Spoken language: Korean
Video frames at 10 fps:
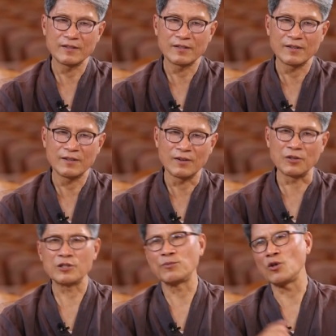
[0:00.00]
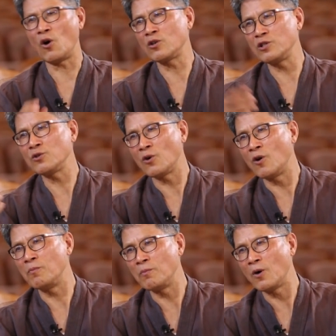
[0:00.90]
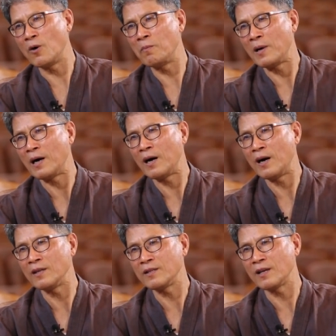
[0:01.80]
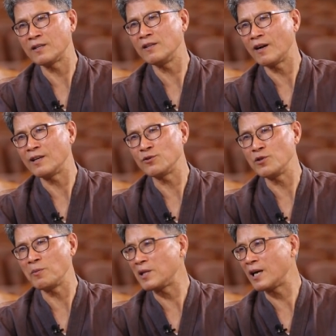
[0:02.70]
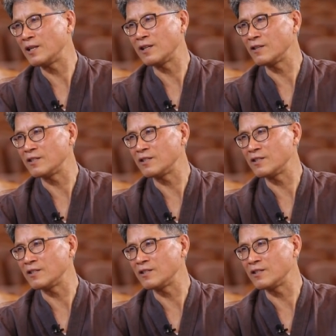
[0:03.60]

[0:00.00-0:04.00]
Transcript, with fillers: 있어서 어려서부터 억지로 음. 엄마한테 끌려가지고 예배 다니던